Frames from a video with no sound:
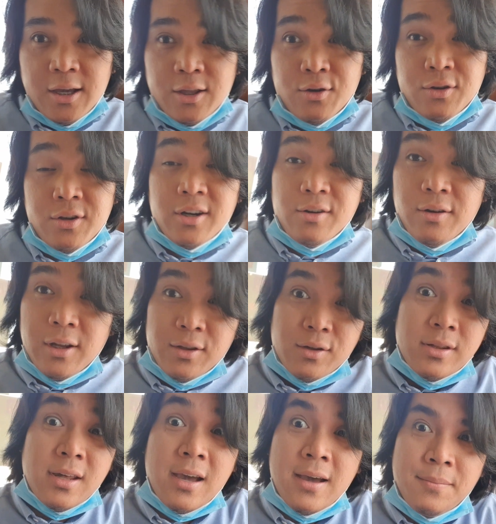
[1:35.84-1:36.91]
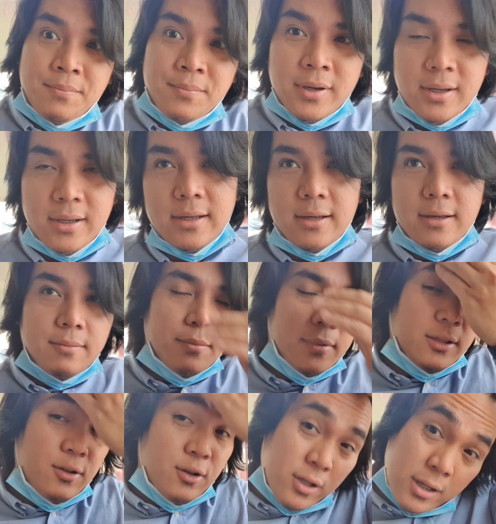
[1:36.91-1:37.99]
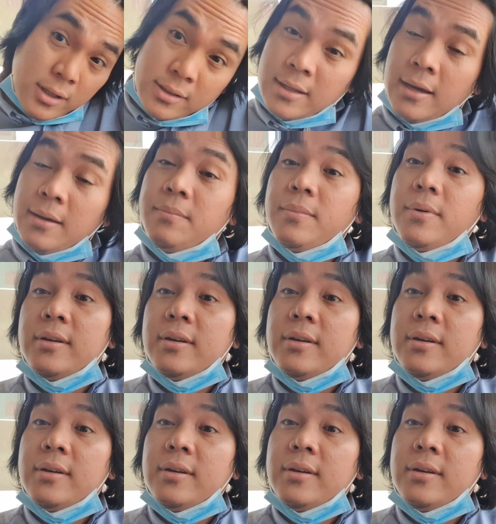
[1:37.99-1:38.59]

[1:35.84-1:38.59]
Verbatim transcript: In-order ko lang to sa app. McDonald's app.